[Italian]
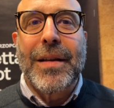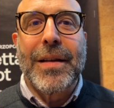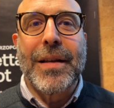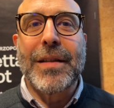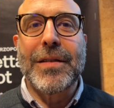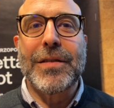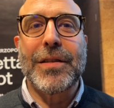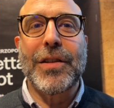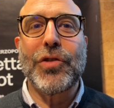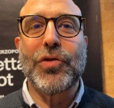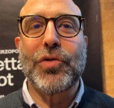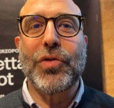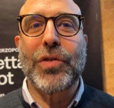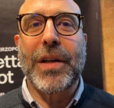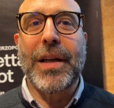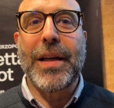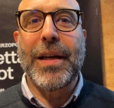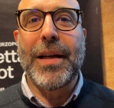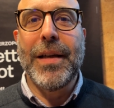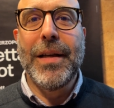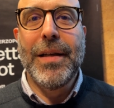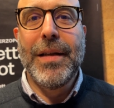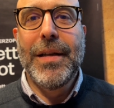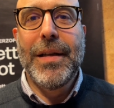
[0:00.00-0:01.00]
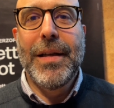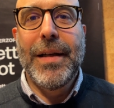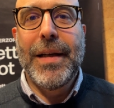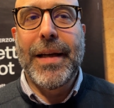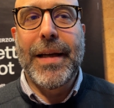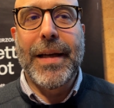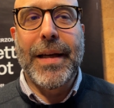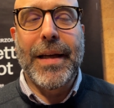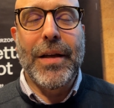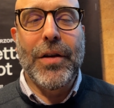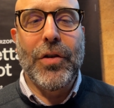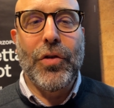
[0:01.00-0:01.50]
nel senso che
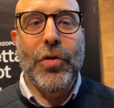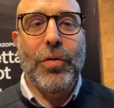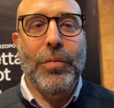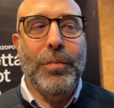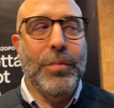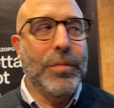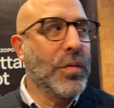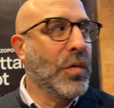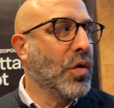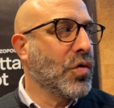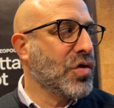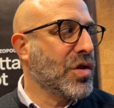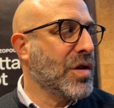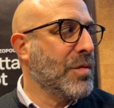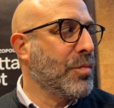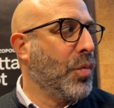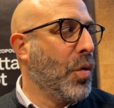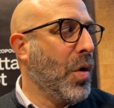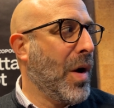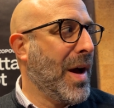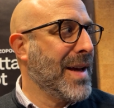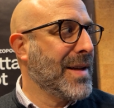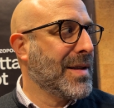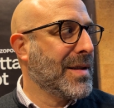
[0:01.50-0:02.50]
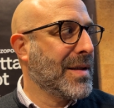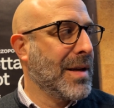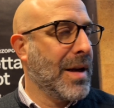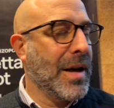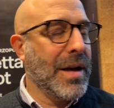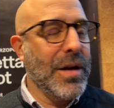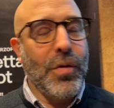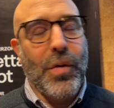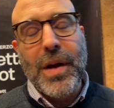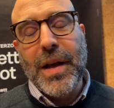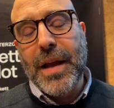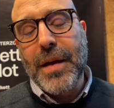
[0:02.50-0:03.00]
eh, non, non, si può essere
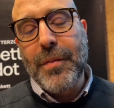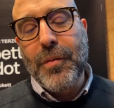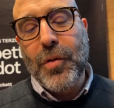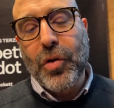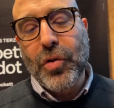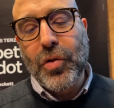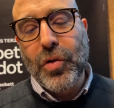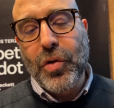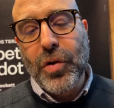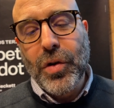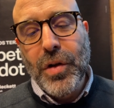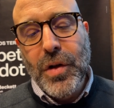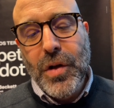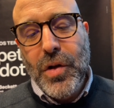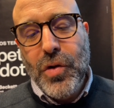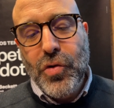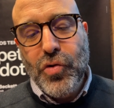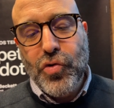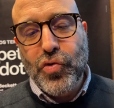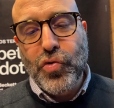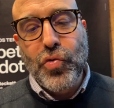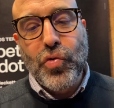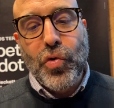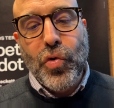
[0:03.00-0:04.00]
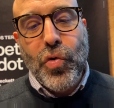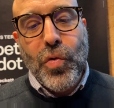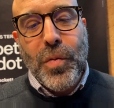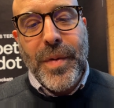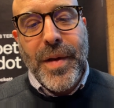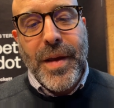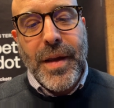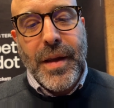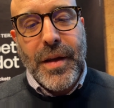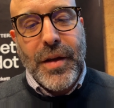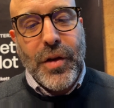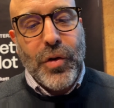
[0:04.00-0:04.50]
in qualche modo
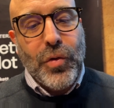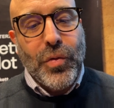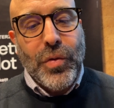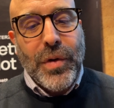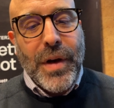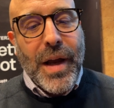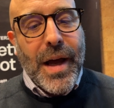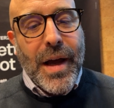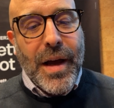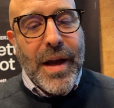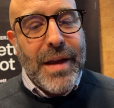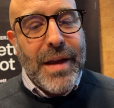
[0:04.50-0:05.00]
succubi di una